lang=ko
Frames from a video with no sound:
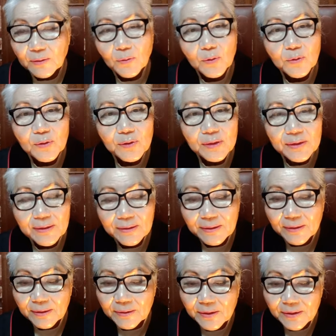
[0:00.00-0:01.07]
오늘
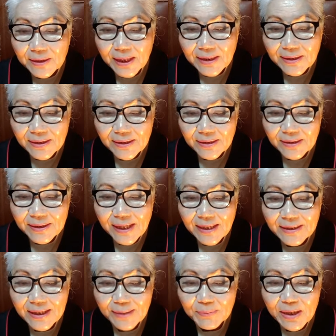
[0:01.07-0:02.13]
어떤 간증
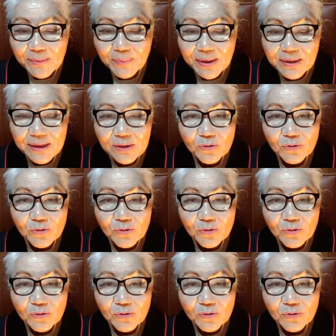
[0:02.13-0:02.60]
4318의